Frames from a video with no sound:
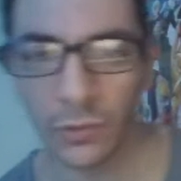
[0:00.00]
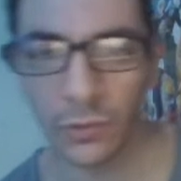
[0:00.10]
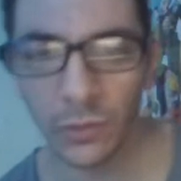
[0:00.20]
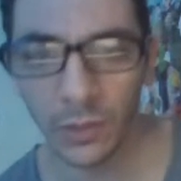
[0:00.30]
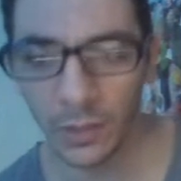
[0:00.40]

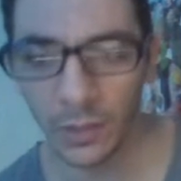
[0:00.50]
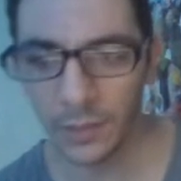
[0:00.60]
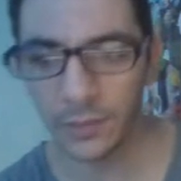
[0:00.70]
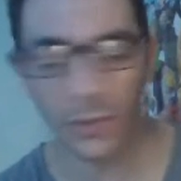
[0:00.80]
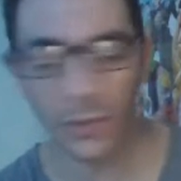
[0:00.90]
eh,
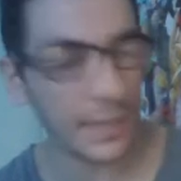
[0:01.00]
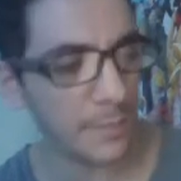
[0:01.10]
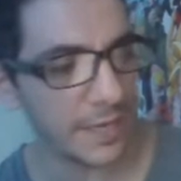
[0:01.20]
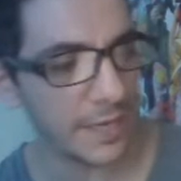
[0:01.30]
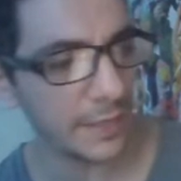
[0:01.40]
con
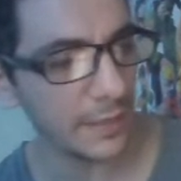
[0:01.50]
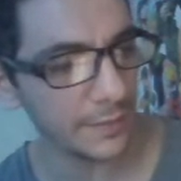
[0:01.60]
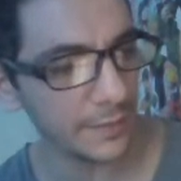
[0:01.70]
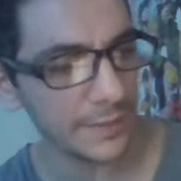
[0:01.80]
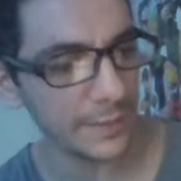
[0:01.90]
l'email
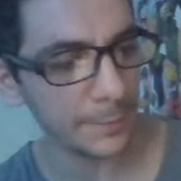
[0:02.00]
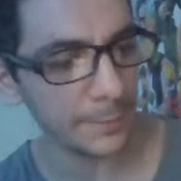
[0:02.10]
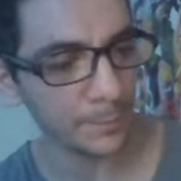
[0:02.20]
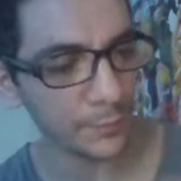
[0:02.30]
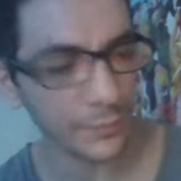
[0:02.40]
di,
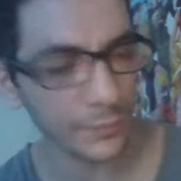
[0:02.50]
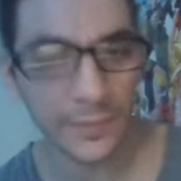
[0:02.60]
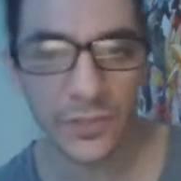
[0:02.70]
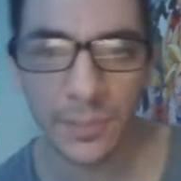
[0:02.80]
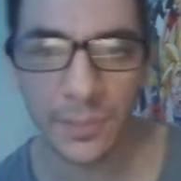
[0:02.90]
di
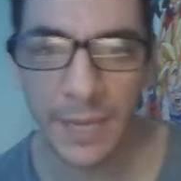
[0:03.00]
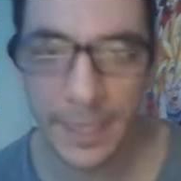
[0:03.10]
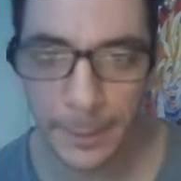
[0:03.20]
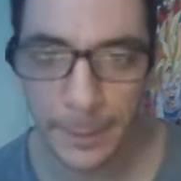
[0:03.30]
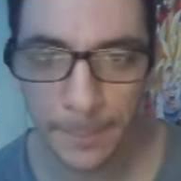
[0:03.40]
Gmail,
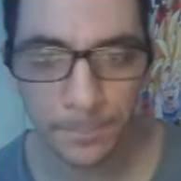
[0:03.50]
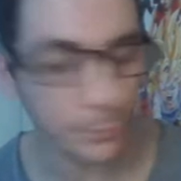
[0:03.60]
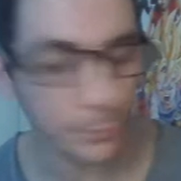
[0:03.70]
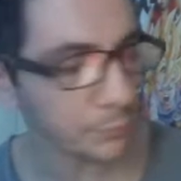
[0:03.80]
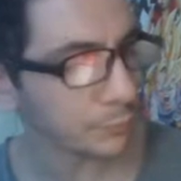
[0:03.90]

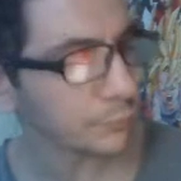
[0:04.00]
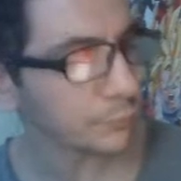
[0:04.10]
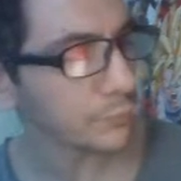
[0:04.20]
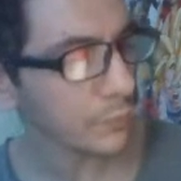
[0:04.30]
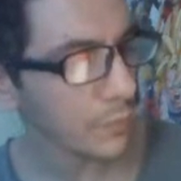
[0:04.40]

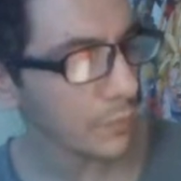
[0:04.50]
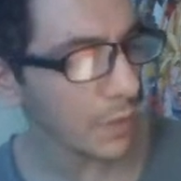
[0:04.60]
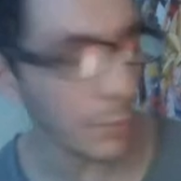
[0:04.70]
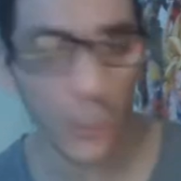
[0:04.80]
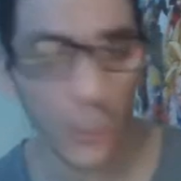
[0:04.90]

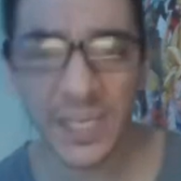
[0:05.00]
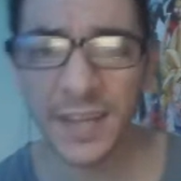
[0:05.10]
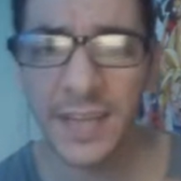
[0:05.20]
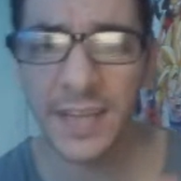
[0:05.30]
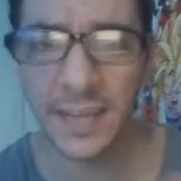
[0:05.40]
poi
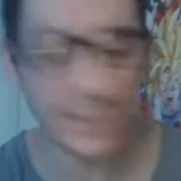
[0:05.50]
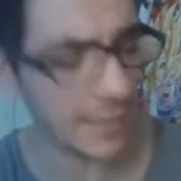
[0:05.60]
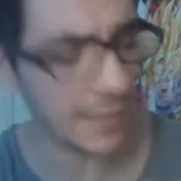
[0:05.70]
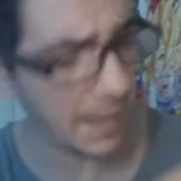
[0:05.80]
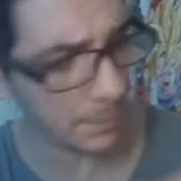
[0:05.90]
scaricate le
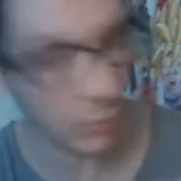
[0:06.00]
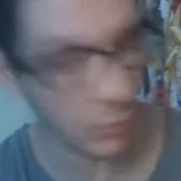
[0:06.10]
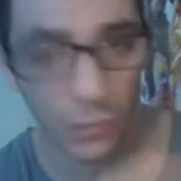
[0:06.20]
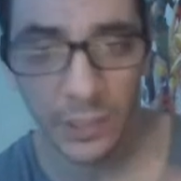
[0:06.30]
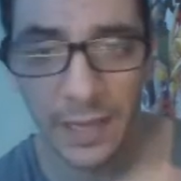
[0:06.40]
app
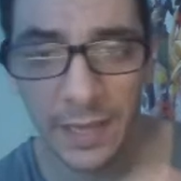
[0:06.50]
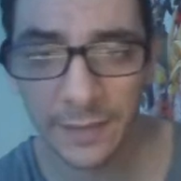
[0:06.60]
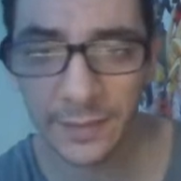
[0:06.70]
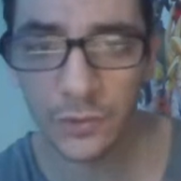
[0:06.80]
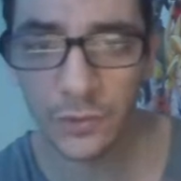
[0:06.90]
consigliate, i
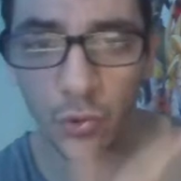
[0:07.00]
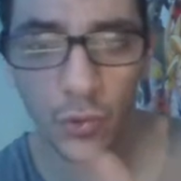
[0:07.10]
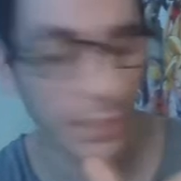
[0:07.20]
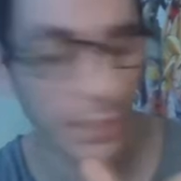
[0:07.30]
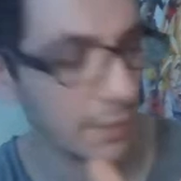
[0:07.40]

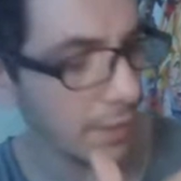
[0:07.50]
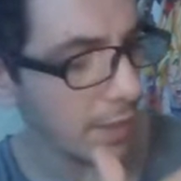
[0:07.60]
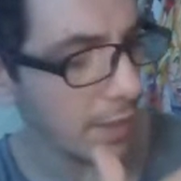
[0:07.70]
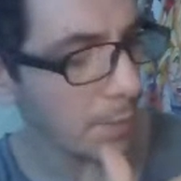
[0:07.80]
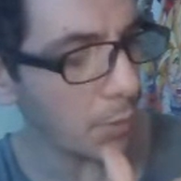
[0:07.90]
giochi,
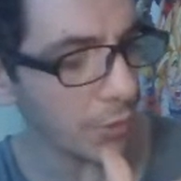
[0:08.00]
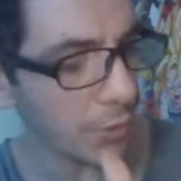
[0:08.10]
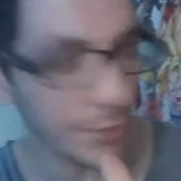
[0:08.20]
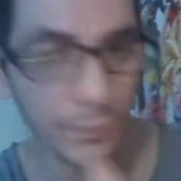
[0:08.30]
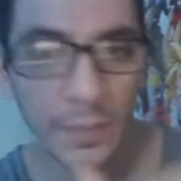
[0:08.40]
poi
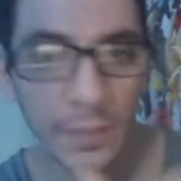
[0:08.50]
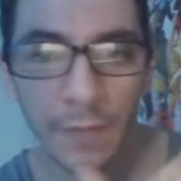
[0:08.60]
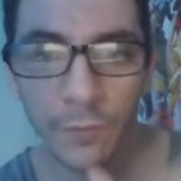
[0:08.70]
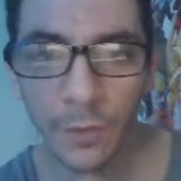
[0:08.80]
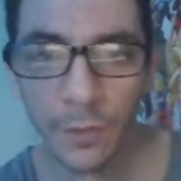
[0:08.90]

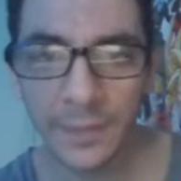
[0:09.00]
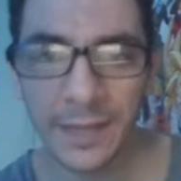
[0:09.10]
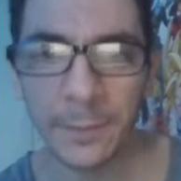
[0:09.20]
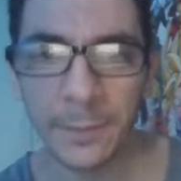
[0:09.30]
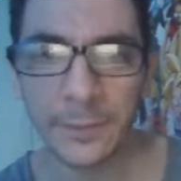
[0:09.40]
voi
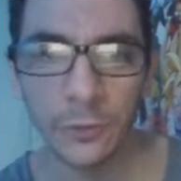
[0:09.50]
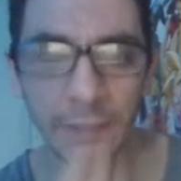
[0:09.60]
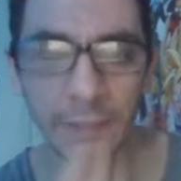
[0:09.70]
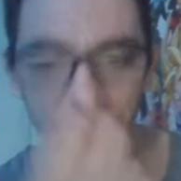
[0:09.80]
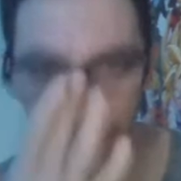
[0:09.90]
praticamente
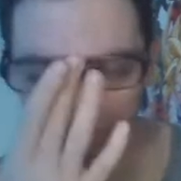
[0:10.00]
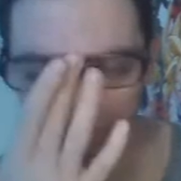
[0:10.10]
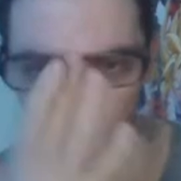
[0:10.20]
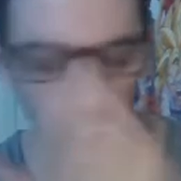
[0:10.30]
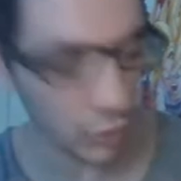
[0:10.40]
dovete
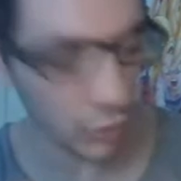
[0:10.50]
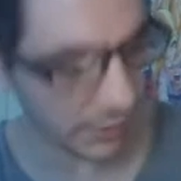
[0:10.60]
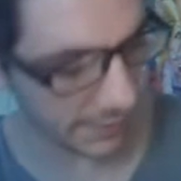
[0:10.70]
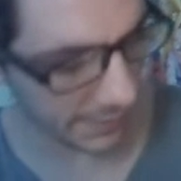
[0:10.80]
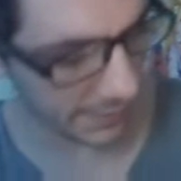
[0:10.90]
raggiungere dei
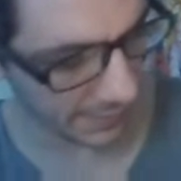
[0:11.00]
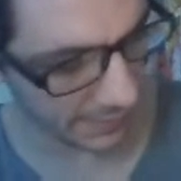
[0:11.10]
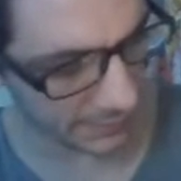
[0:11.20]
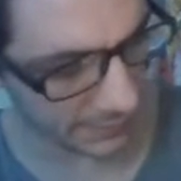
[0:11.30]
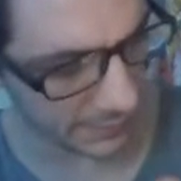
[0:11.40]

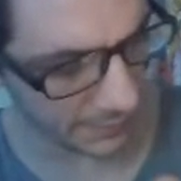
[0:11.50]
crediti